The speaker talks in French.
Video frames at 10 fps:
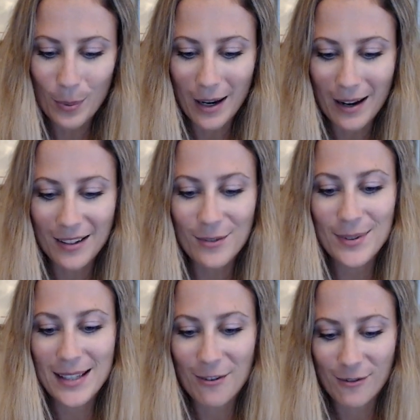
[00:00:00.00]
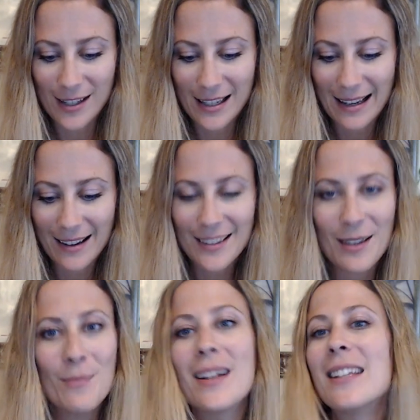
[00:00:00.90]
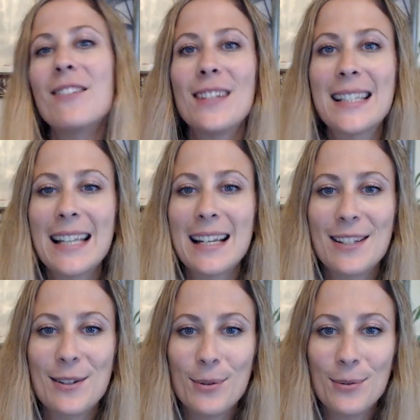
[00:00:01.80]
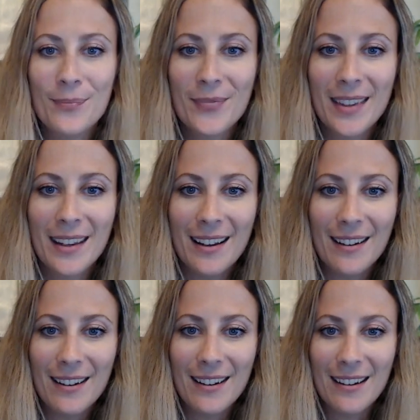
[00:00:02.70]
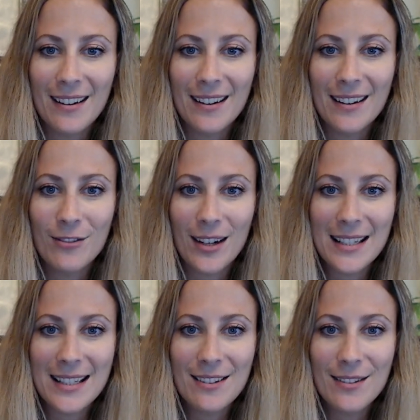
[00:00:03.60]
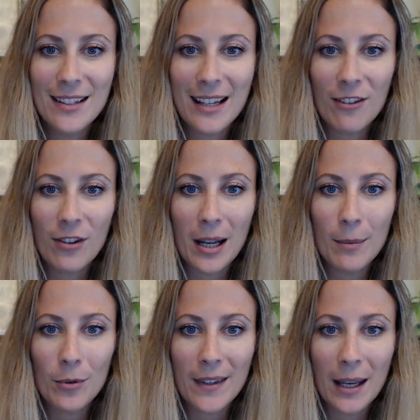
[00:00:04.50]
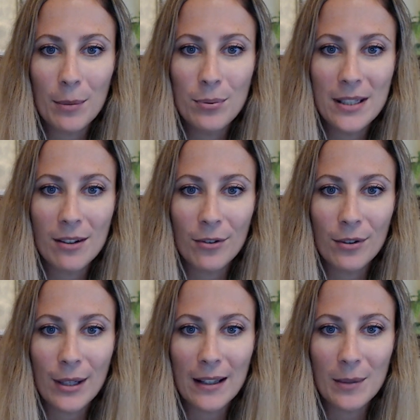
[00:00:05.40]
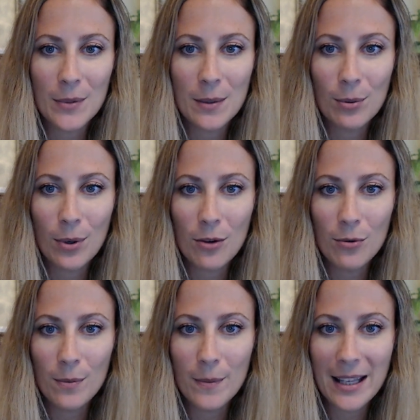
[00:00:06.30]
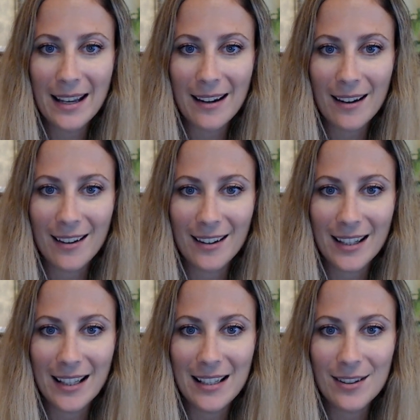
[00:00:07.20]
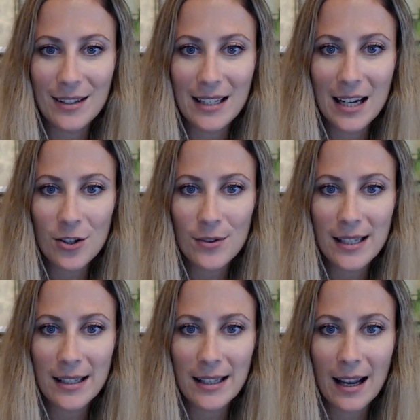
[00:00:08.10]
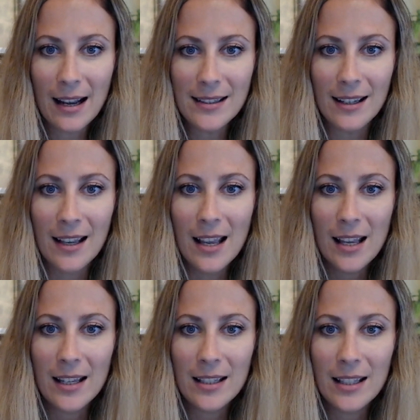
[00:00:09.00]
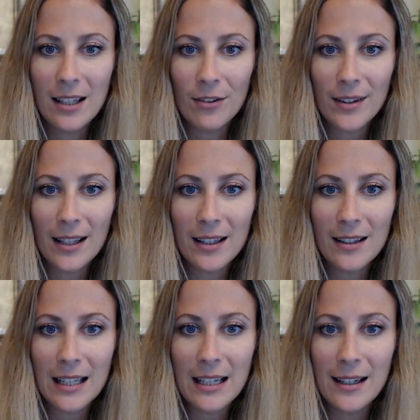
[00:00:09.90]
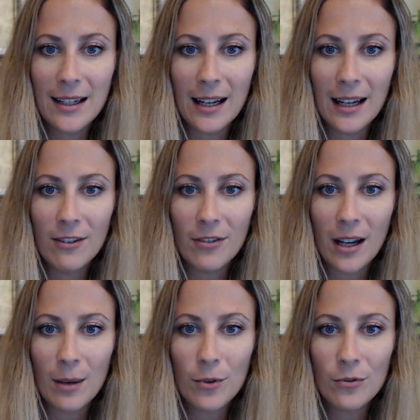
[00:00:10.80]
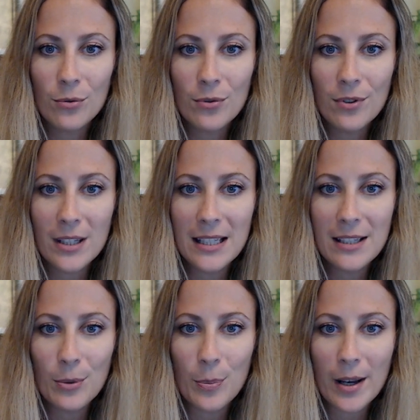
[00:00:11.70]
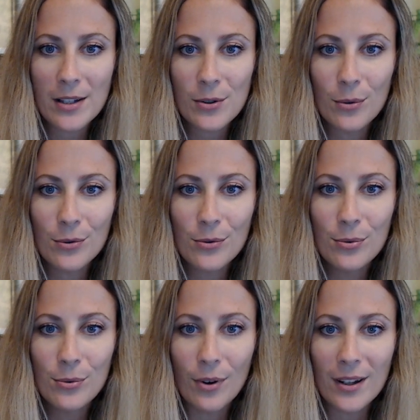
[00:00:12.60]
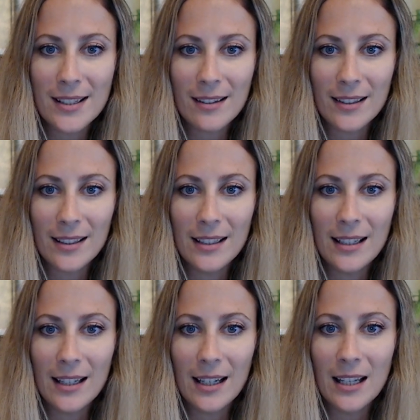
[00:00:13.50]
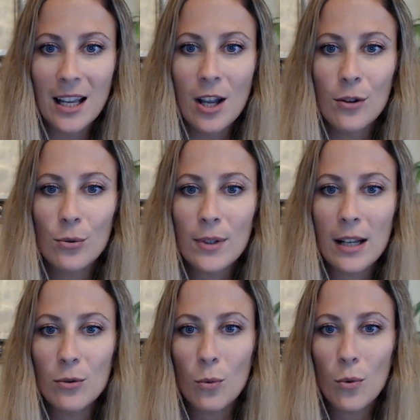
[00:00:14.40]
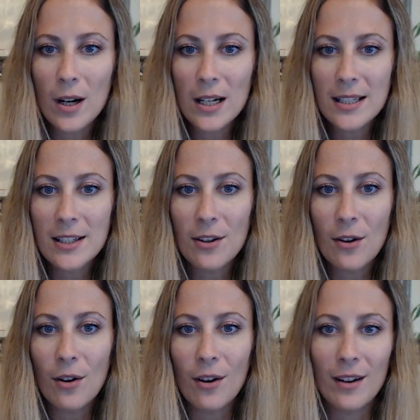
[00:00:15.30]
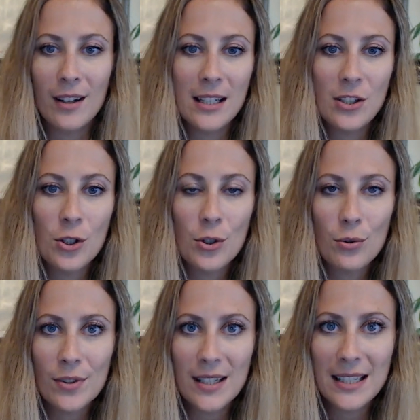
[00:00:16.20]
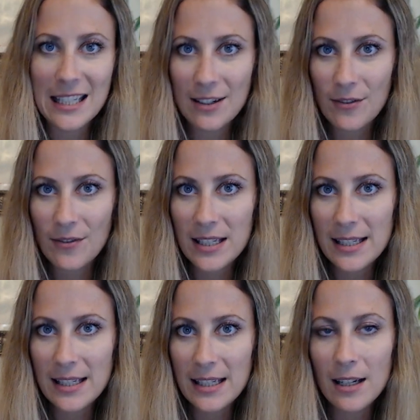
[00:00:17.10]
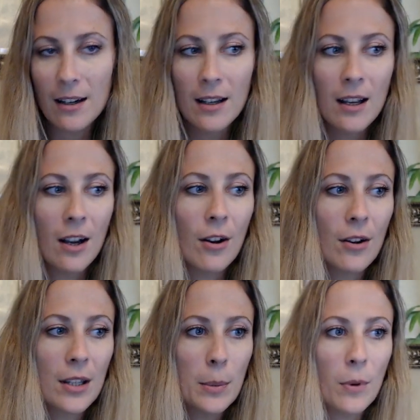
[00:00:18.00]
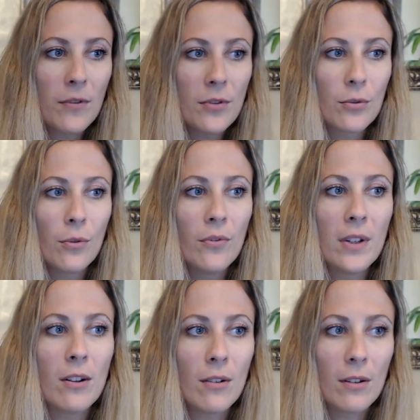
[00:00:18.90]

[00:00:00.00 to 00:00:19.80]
1, nous avons la carte manifestation euh, voilà, c'est une carte vraiment très puissante. Regardez un petit peu la lumière euh, qui se dégage de cette carte et qui est en train d'éclairer vraiment tout ce qui se passe autour. C'est en train d'éclairer toute la noirceur, les choses difficiles euh, qui peuvent se trouver dans,